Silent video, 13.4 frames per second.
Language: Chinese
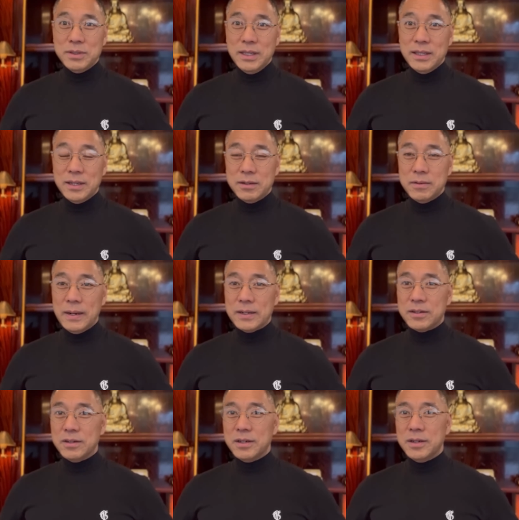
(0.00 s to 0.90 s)
内的是吧？
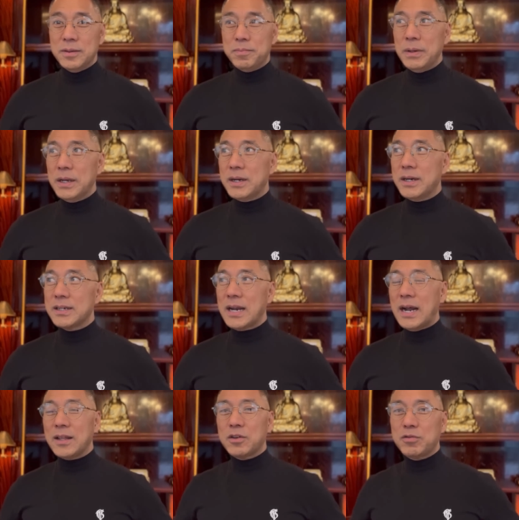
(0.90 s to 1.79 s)
这个被喝
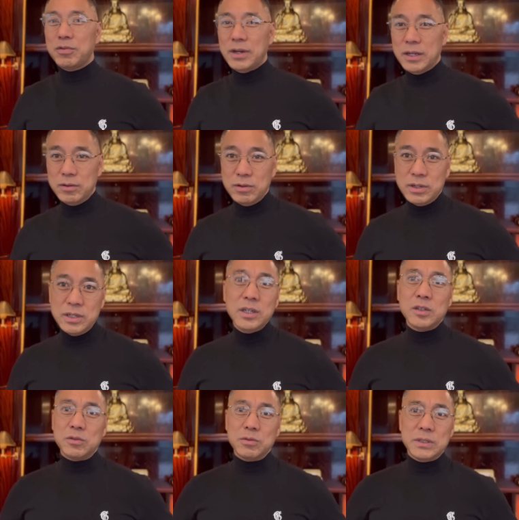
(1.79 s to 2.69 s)
茶的出来以后，
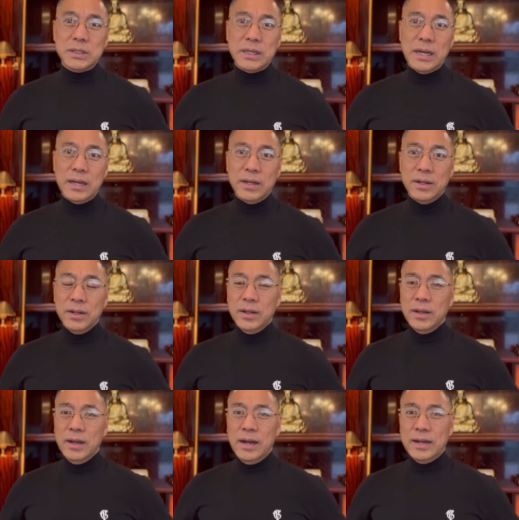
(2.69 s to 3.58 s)
各种经验
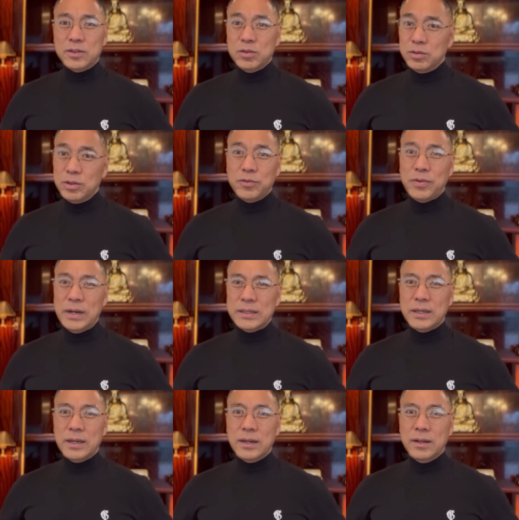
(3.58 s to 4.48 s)
啊，就能发
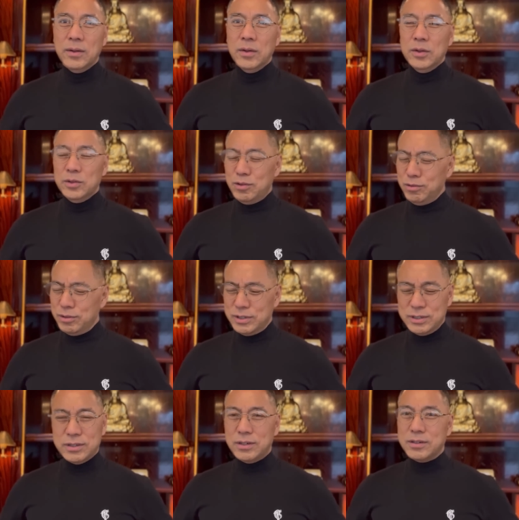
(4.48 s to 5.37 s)
现，就
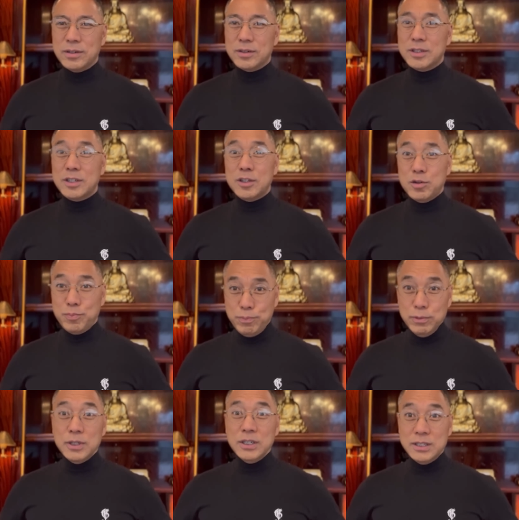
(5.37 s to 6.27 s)
是这这
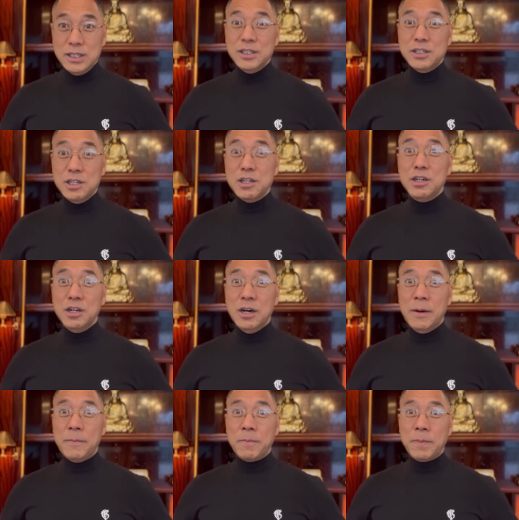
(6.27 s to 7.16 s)
不能提七
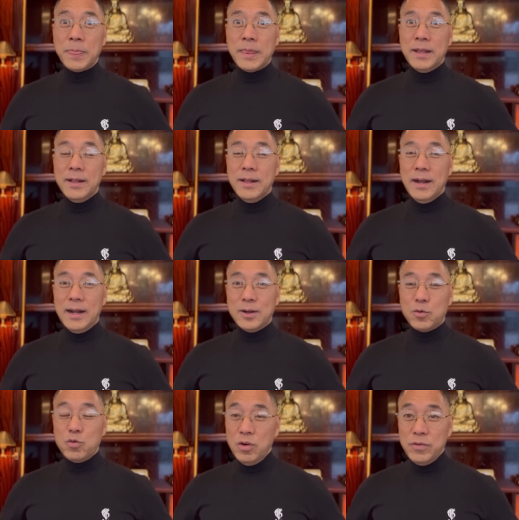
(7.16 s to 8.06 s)
哥啊，
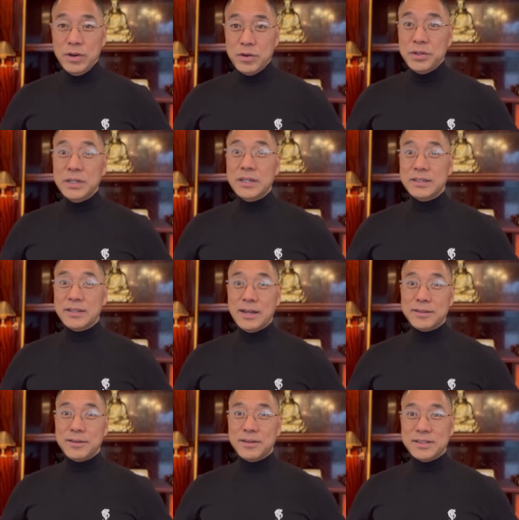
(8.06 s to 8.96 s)
郭文贵这
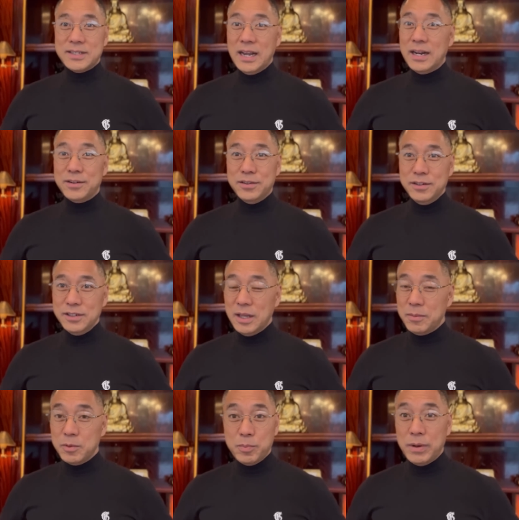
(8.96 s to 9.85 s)
仨字儿，简直是
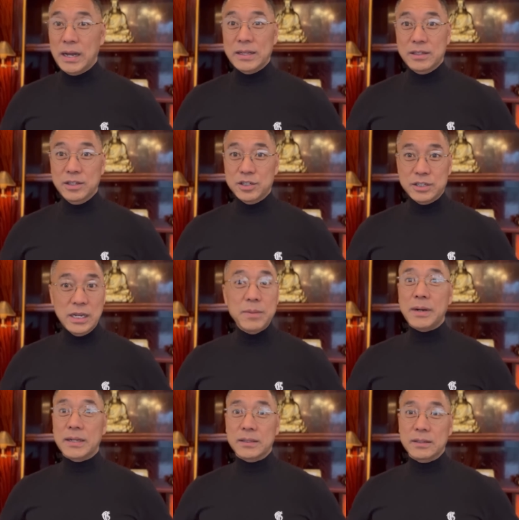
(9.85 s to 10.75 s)
他们就不敢提，谁
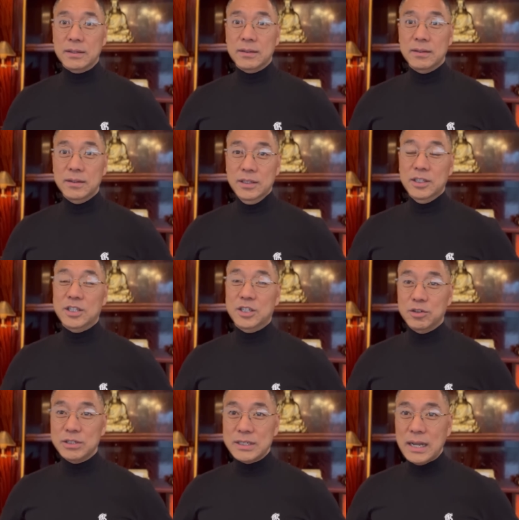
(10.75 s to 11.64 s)
不敢提？一
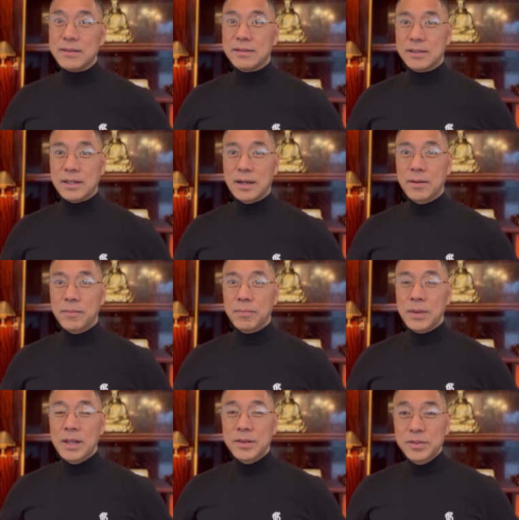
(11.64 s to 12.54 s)
提就吓死他。
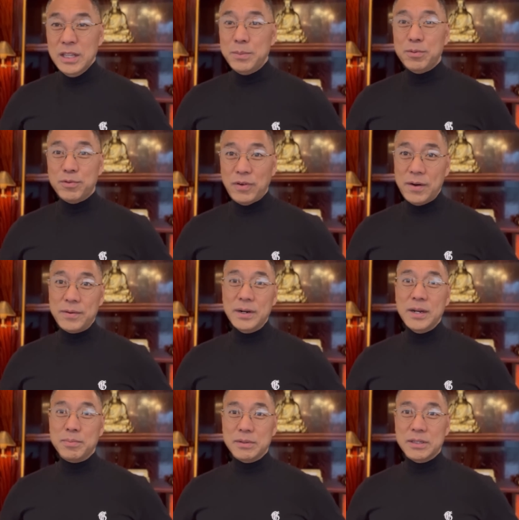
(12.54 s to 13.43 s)
内部发文
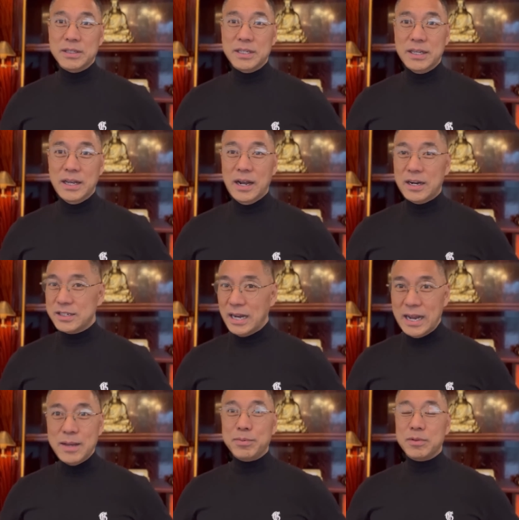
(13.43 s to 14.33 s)
也不能提啊，
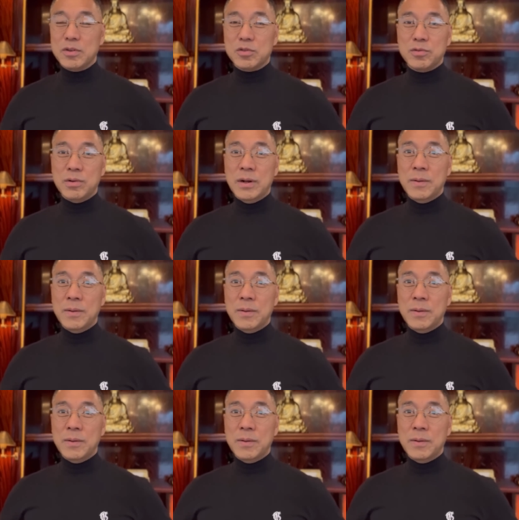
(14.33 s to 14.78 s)
啥也不能说。